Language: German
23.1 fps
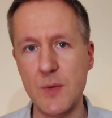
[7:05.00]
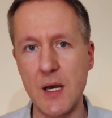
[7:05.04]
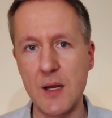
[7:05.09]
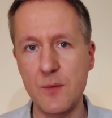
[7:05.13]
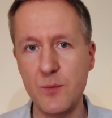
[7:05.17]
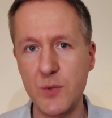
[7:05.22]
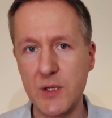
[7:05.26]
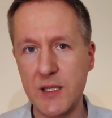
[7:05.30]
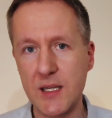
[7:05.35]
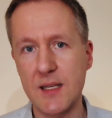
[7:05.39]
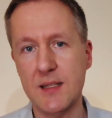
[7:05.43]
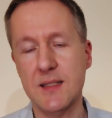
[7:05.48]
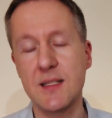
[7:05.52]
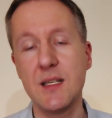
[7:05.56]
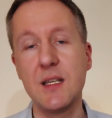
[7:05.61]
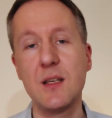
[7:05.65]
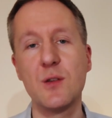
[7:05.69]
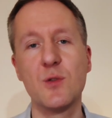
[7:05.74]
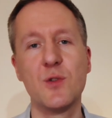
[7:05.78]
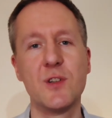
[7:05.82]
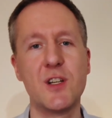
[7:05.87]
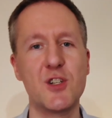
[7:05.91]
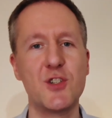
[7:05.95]
Anbieter jetzt
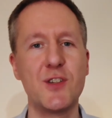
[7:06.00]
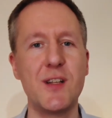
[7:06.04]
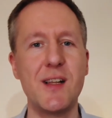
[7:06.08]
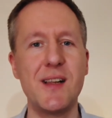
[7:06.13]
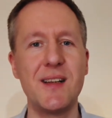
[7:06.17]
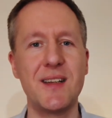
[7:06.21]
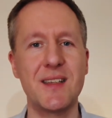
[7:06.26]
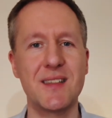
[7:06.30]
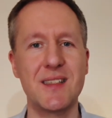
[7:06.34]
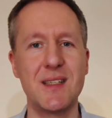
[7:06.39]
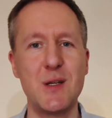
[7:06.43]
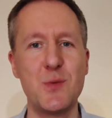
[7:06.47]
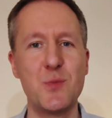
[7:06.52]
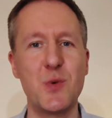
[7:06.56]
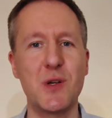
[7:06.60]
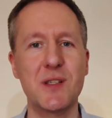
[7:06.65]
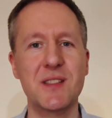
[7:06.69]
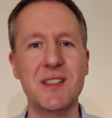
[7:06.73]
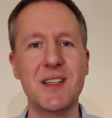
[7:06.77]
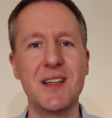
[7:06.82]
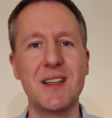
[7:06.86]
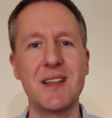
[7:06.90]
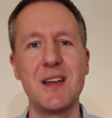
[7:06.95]
nicht unterstellen, dass er die
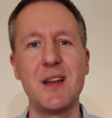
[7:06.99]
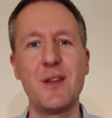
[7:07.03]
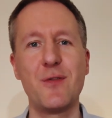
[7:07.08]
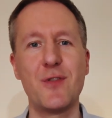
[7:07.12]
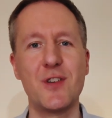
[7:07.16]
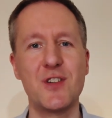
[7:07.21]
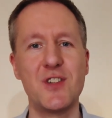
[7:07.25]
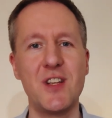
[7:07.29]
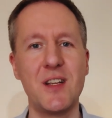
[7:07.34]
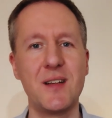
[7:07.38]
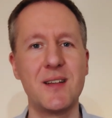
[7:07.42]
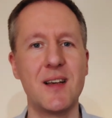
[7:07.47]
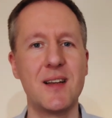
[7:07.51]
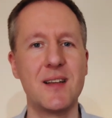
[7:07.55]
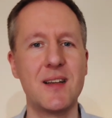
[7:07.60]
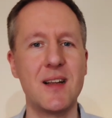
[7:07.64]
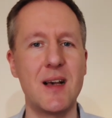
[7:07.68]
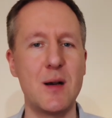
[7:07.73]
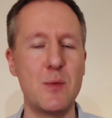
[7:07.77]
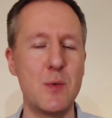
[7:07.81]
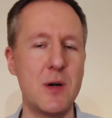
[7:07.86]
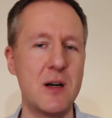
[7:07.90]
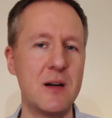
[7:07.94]
Postkarte nicht verschickt hat,
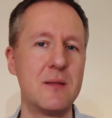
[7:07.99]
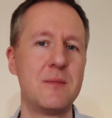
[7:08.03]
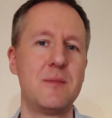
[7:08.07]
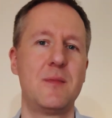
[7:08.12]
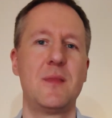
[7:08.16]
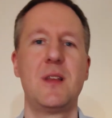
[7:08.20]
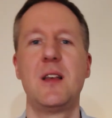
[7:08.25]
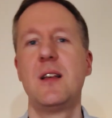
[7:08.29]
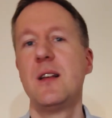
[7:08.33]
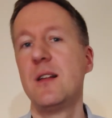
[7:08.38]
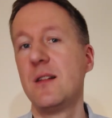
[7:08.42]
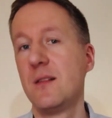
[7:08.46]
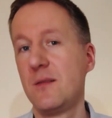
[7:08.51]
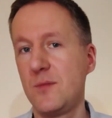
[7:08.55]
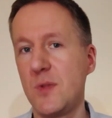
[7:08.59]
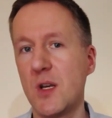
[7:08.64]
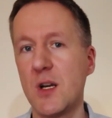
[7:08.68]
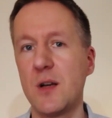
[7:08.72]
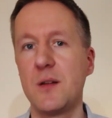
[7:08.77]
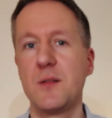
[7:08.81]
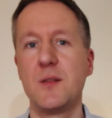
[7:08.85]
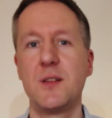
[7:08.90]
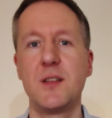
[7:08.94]
aber
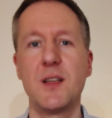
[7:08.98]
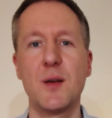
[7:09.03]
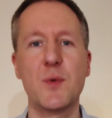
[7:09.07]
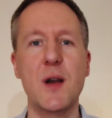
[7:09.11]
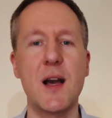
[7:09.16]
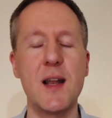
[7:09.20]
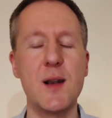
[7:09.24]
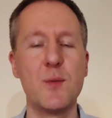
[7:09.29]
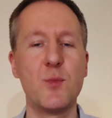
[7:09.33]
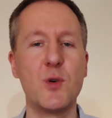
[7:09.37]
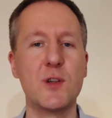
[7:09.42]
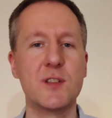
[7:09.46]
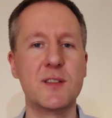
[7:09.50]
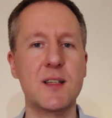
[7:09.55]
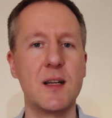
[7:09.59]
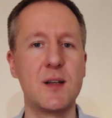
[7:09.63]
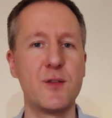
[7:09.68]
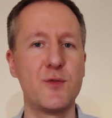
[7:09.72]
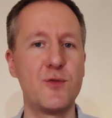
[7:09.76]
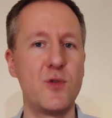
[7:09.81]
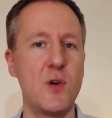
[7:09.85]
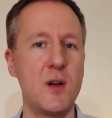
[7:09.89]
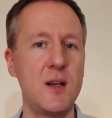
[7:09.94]
ja, ich habe keine
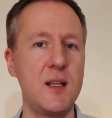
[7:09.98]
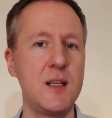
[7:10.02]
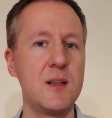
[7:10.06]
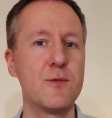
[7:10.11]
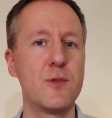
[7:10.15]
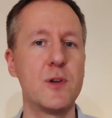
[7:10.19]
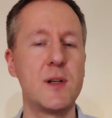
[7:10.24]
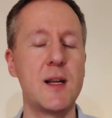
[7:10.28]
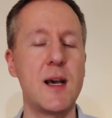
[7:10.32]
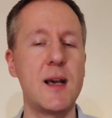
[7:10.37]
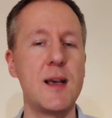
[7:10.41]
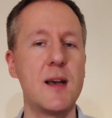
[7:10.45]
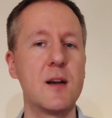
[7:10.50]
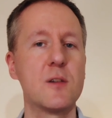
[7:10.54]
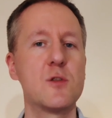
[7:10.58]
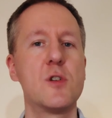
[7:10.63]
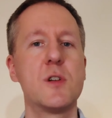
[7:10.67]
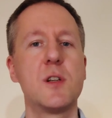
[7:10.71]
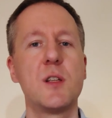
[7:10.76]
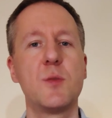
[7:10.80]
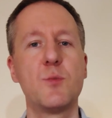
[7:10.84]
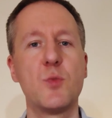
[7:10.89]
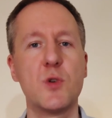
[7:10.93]
Postkarte vorliegen, von daher
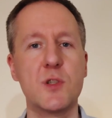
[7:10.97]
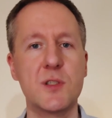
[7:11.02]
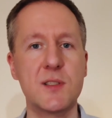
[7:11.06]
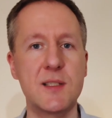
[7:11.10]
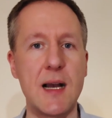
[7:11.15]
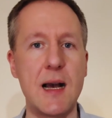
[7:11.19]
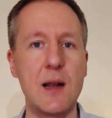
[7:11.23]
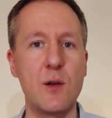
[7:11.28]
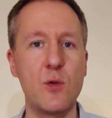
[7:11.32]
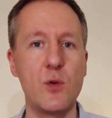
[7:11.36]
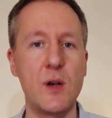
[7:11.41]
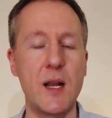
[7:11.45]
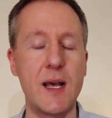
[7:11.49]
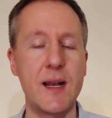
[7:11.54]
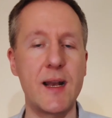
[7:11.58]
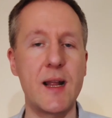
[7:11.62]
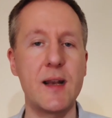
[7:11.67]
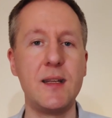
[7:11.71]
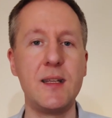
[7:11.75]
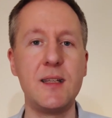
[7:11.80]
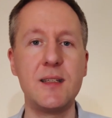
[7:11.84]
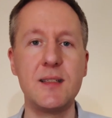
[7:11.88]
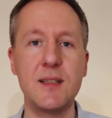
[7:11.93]
konnte ich Postalo leider
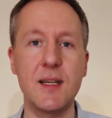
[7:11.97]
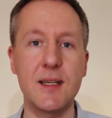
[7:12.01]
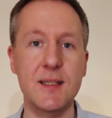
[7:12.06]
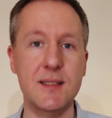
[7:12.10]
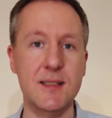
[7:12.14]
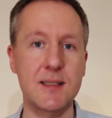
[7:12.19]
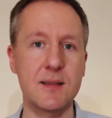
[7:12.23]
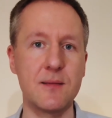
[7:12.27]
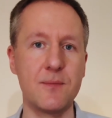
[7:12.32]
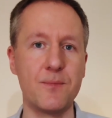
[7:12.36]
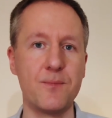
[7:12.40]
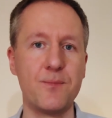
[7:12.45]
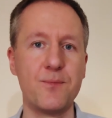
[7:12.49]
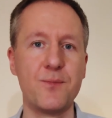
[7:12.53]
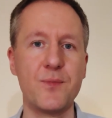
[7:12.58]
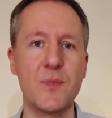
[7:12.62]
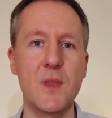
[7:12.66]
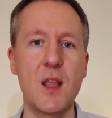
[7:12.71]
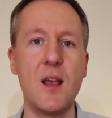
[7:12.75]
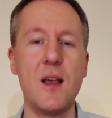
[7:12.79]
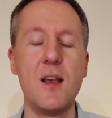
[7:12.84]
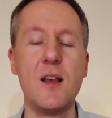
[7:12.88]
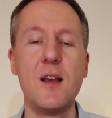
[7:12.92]
nicht testen.
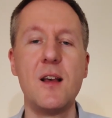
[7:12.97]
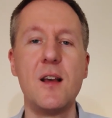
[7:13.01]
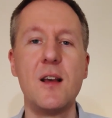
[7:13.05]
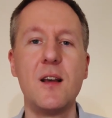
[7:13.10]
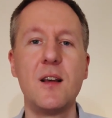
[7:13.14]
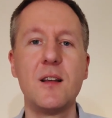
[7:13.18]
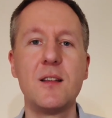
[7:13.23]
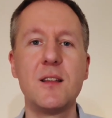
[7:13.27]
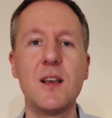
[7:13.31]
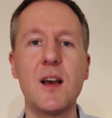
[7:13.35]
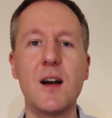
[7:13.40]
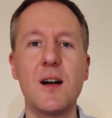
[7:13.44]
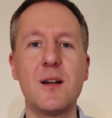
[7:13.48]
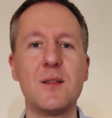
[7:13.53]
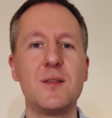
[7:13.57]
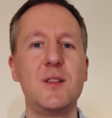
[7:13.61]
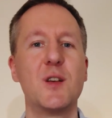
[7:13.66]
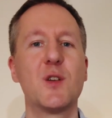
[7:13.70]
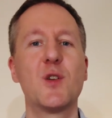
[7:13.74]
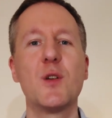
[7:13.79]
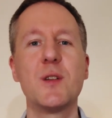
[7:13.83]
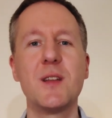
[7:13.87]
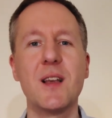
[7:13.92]
Ja,
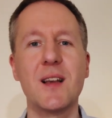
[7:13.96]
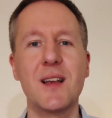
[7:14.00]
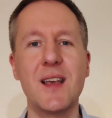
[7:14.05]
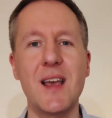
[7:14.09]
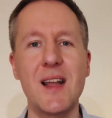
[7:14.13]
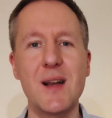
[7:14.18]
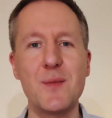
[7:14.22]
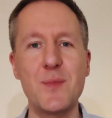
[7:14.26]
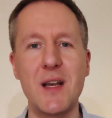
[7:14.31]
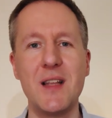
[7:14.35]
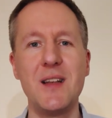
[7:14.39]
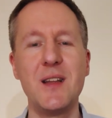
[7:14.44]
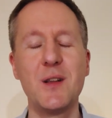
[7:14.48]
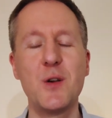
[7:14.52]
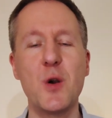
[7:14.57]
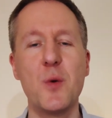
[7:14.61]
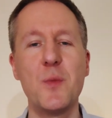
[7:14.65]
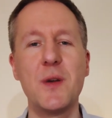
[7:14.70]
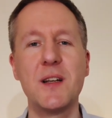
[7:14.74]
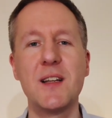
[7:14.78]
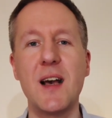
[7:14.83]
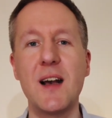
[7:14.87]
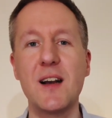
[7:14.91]
ihr könnt ja gerne mal in die
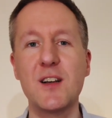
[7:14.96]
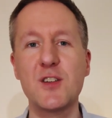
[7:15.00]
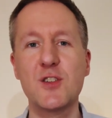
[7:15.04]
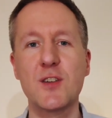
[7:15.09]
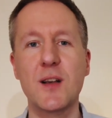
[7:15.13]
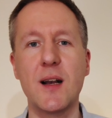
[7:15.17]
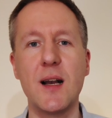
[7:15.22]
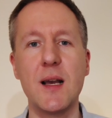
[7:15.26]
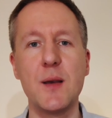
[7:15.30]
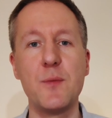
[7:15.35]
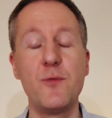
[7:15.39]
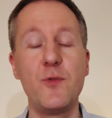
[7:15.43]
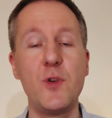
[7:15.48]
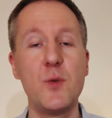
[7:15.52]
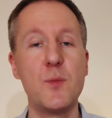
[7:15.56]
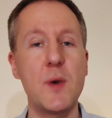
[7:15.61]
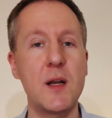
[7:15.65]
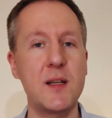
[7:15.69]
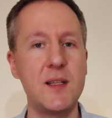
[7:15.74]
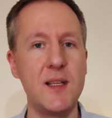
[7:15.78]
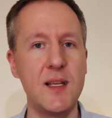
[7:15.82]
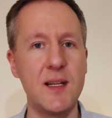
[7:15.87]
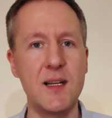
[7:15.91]
Kommentare schreiben, wie
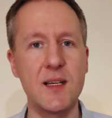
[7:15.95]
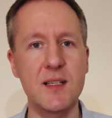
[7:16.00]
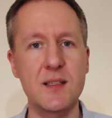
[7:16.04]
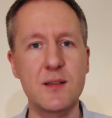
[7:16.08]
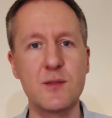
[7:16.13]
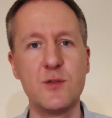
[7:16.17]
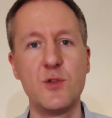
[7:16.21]
macht ihr das?